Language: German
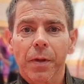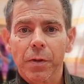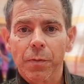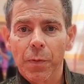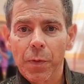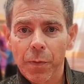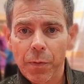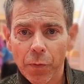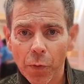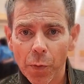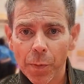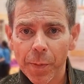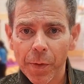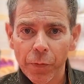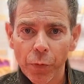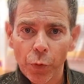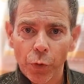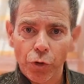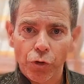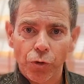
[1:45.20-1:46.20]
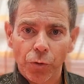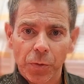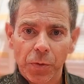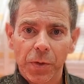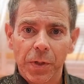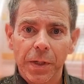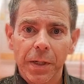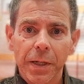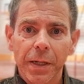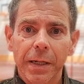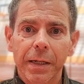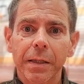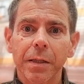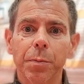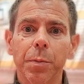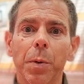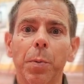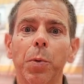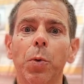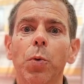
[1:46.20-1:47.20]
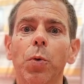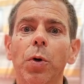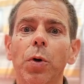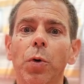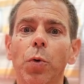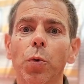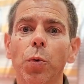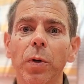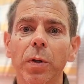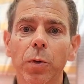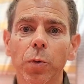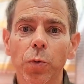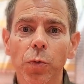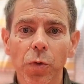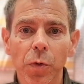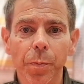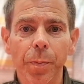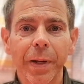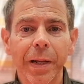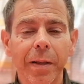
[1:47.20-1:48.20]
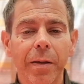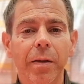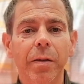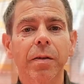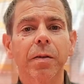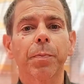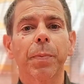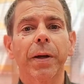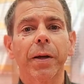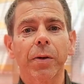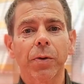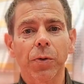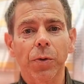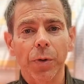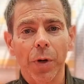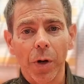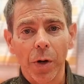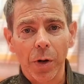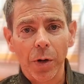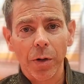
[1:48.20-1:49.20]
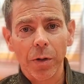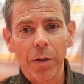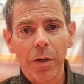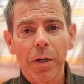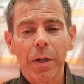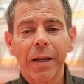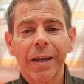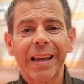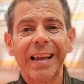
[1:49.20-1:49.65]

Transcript: dass man, was wir vorher schon gesehen haben, wir brauchen gut ausgebildetes Personal,